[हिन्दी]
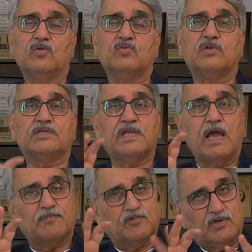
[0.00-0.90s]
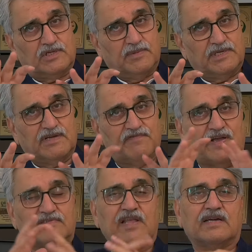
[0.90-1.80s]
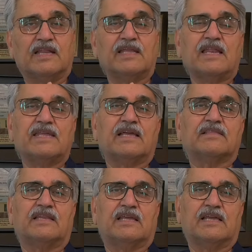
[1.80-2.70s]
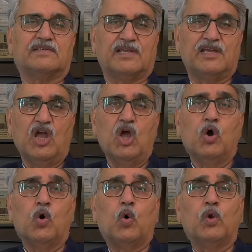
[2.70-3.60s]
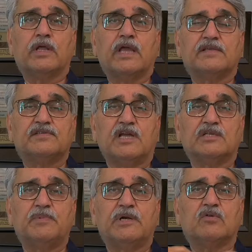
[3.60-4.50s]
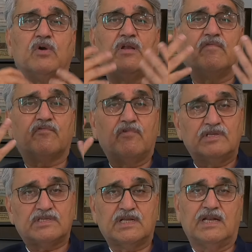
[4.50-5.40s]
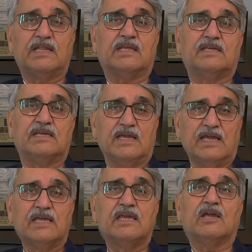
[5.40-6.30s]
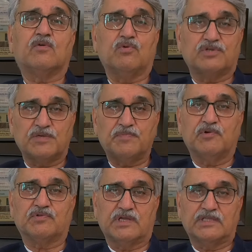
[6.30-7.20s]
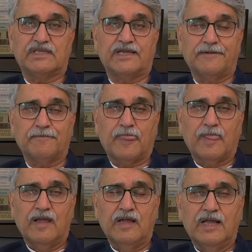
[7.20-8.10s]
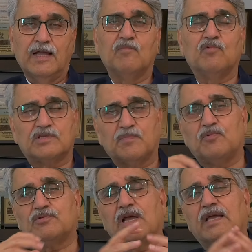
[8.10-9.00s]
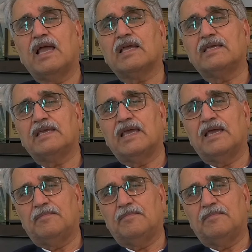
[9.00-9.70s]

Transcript: तो इसलिए आप सोच समझ के फ़ैसला करें यानी एक तरीके से उनके इस जजमेंट को इन्फ्लुएंस करने की एक कोशिश भी हो सकती है मुझसे पूछा गया कि ये